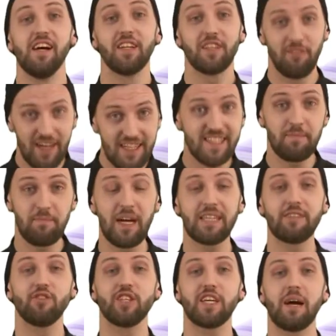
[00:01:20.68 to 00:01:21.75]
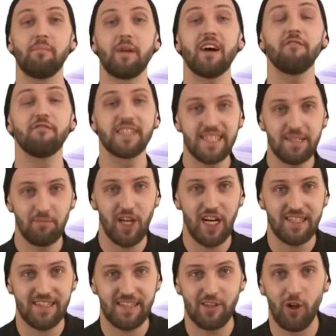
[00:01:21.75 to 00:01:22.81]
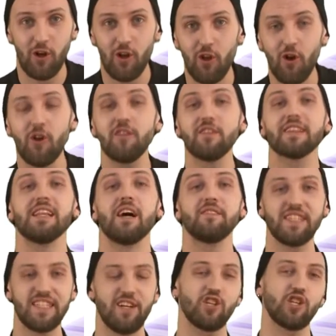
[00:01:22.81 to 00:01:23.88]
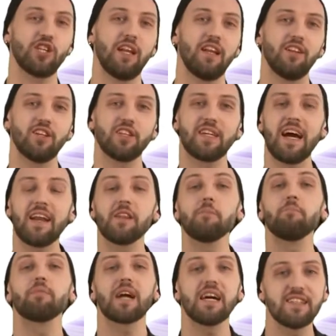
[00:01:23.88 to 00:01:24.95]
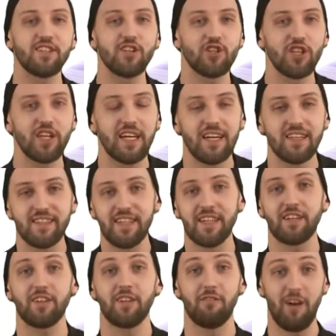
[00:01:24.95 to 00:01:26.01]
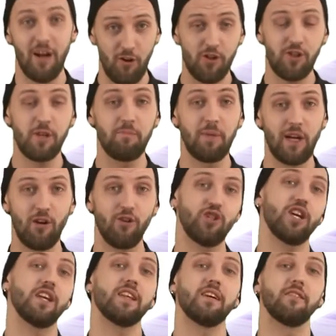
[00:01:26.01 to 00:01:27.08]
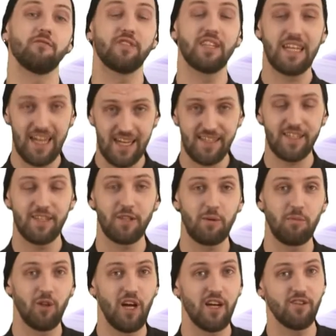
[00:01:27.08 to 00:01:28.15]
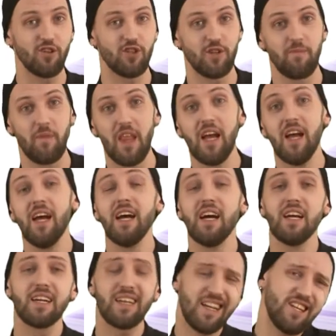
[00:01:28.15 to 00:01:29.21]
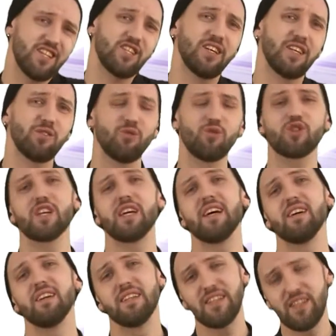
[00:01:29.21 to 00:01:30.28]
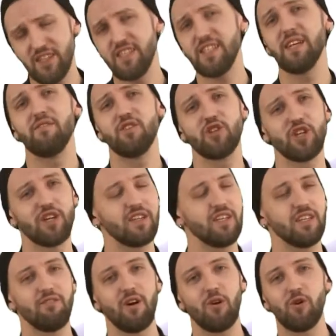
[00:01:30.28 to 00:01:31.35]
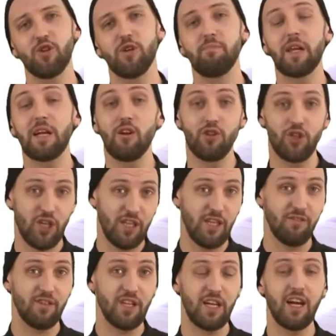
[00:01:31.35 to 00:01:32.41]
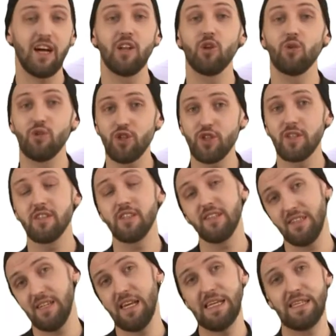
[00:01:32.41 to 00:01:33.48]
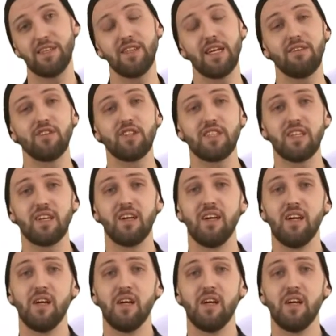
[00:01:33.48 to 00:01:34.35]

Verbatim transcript: 25 декабря в 18.00 для всех жителей Лыткарина праздничный концерт «Новогодние приключения» в ДК «Центр молодежи». Конечно, это уже не те вечерние новогодние приключения в ДК «Луч» десятилетней давности,